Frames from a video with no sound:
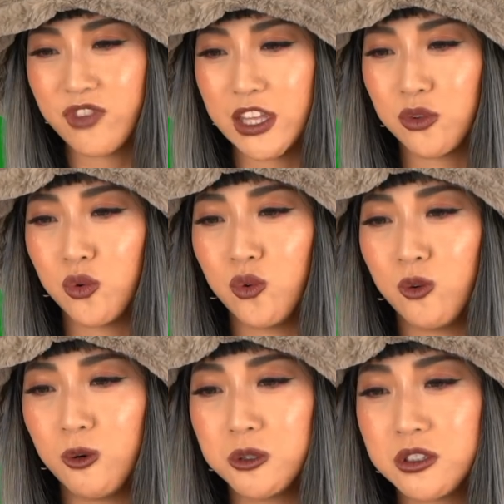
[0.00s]

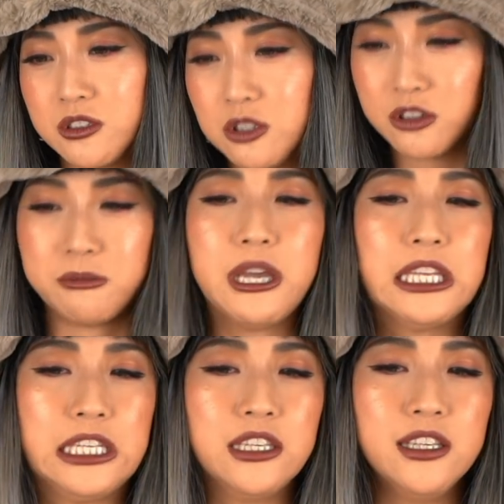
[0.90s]
ちょっと
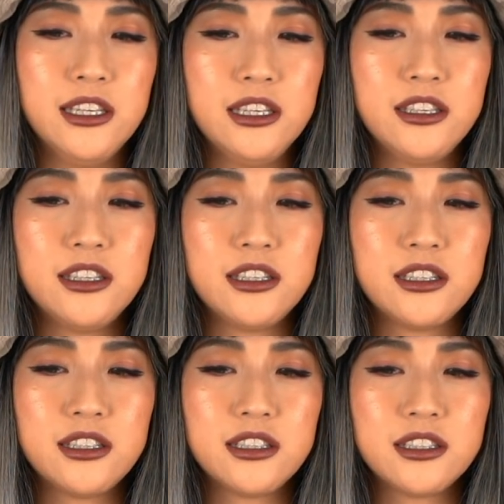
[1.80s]
前に
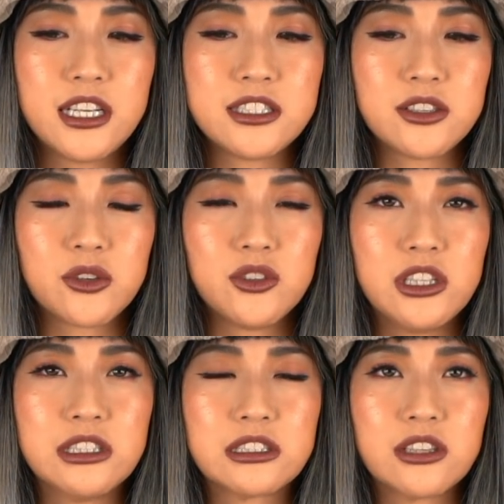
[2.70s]
出した曲
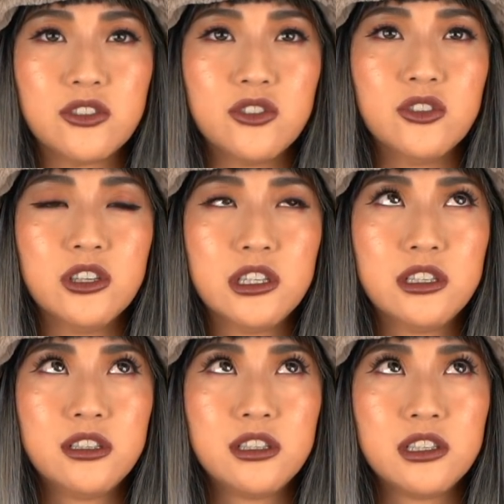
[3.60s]
なんですけど、
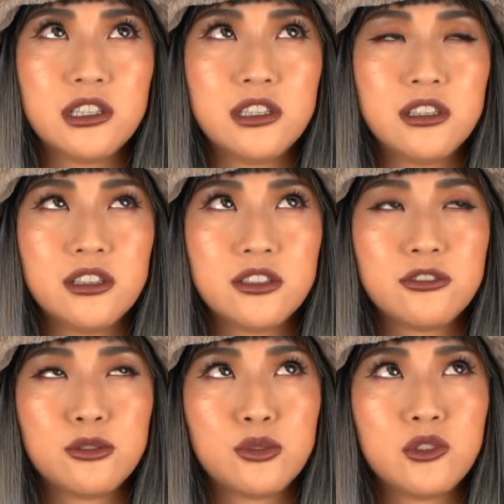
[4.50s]

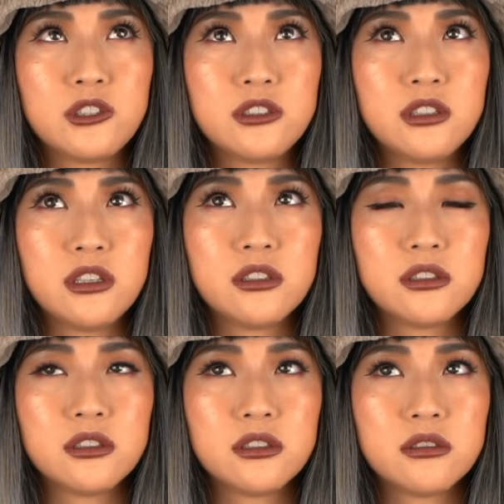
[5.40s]
ちょうど1
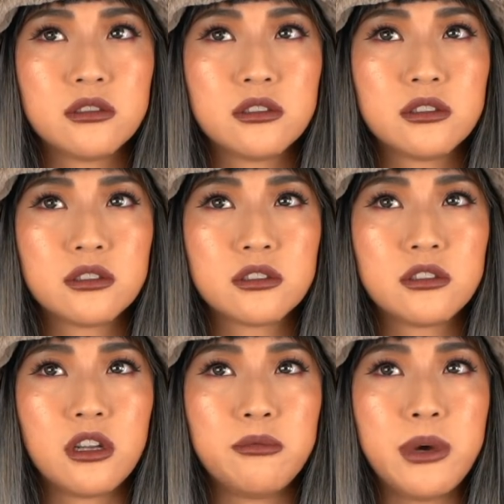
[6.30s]
年
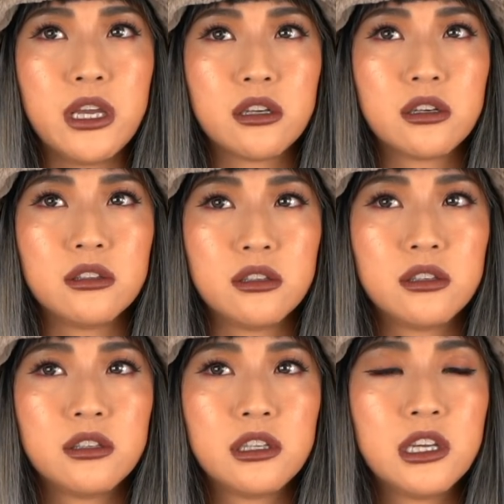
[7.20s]
くらい前か
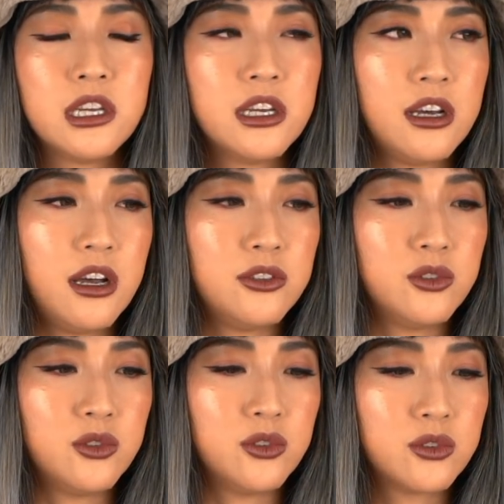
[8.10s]
な、
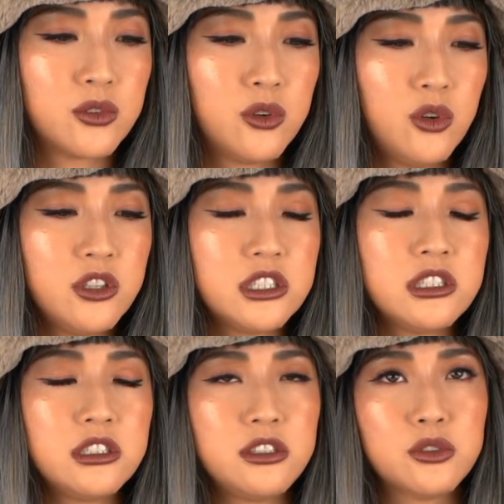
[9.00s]

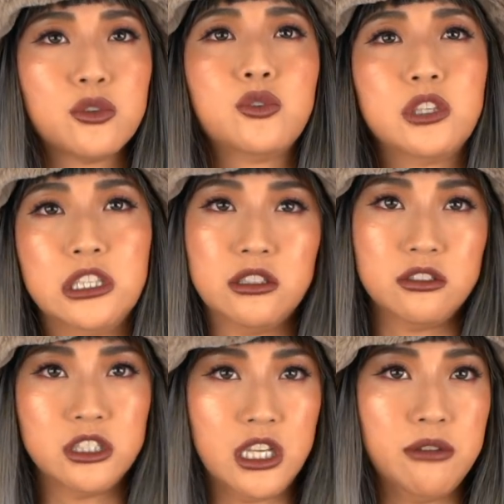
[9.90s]
志っていう曲を
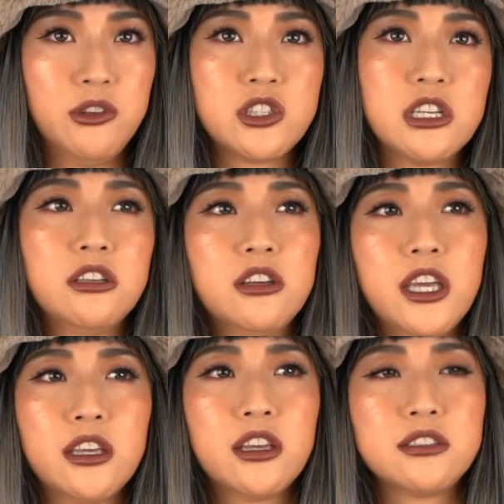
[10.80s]
リリースしてフューチャリング
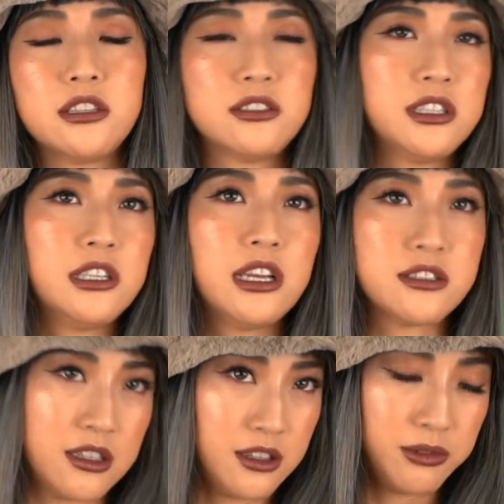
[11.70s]
AK69
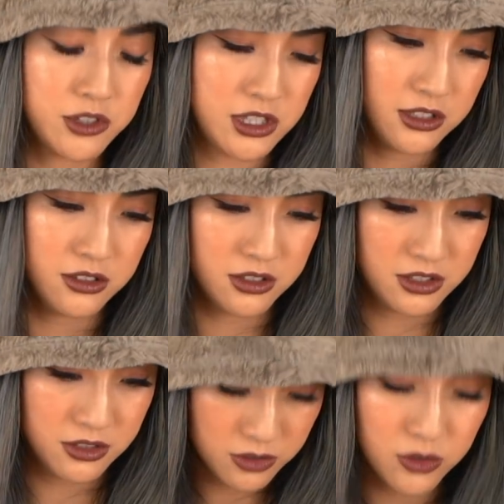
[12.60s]
さんでフューチャリング
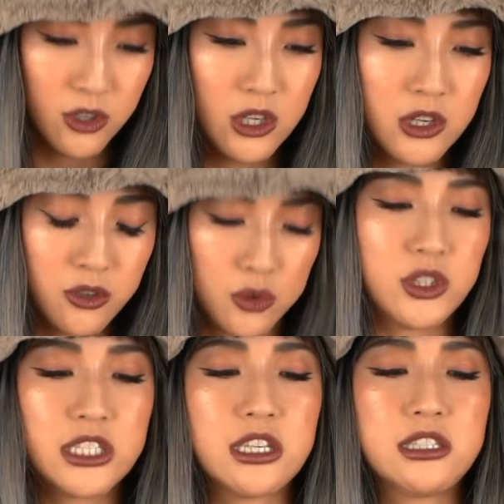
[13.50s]
の曲
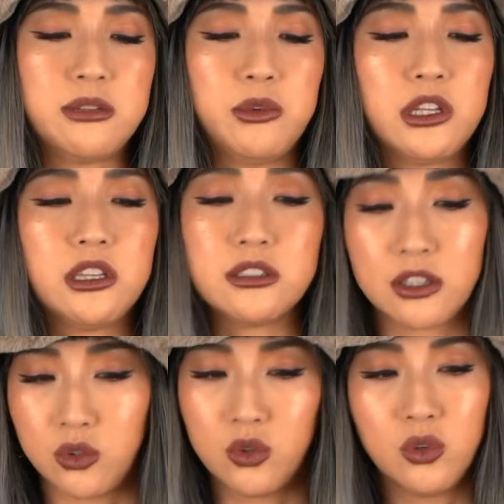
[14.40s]
を出させてもらったんです
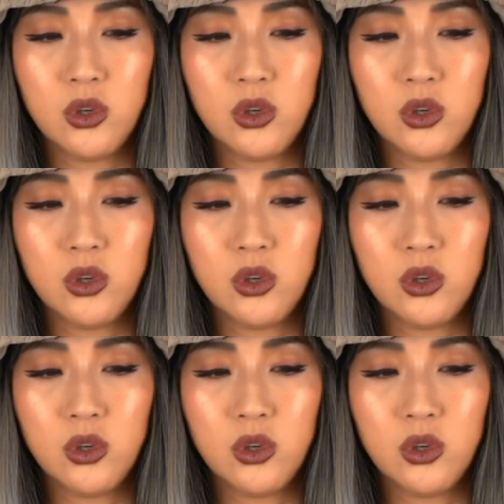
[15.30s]
けど、